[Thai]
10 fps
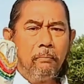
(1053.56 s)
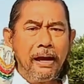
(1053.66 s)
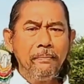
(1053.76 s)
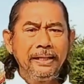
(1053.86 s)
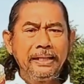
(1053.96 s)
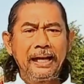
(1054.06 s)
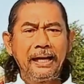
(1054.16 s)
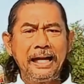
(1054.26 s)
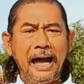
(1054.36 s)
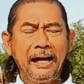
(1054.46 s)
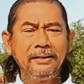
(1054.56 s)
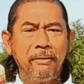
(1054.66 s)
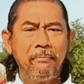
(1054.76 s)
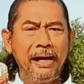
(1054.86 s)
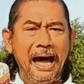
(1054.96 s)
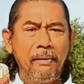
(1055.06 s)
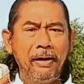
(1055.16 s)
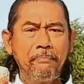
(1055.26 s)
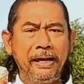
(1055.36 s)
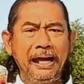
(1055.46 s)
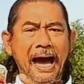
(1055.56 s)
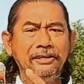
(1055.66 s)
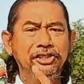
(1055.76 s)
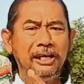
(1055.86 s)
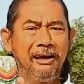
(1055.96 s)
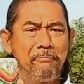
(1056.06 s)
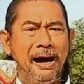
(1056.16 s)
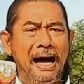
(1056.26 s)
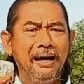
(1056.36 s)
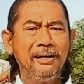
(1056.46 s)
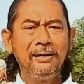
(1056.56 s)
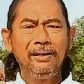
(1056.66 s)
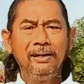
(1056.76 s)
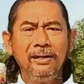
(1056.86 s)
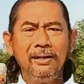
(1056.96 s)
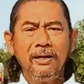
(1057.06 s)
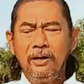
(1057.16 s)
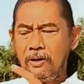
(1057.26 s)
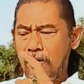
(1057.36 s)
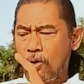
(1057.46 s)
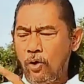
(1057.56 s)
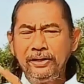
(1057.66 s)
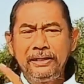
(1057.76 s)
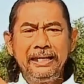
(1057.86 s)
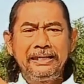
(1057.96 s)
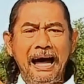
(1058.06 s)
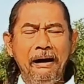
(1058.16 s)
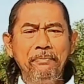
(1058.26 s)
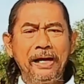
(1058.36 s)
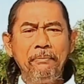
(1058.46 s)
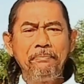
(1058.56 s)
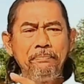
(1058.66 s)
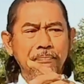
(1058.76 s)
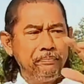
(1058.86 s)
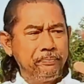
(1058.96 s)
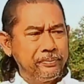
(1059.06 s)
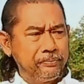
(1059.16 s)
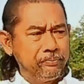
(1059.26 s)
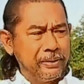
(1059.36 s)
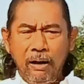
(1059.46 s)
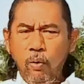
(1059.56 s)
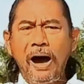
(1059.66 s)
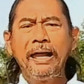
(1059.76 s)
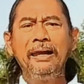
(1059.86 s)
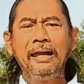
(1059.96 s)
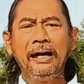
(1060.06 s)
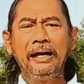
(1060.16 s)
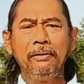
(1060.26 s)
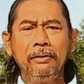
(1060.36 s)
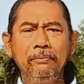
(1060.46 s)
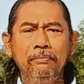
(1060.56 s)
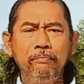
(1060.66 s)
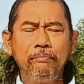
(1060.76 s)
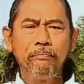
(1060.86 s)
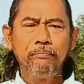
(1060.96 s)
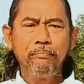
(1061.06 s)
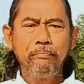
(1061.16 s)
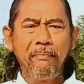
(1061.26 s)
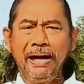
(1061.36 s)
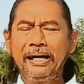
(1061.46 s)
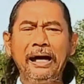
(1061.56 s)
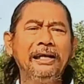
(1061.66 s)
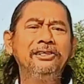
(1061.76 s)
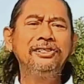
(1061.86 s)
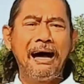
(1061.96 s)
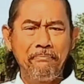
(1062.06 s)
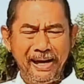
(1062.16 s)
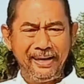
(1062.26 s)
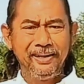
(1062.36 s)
มันไม่ใช่กระถางธรรมดา มันเป็นงานศิลปะ คนที่ทำนะครับ ทั้งวันเลย ไม่เกินสามใบ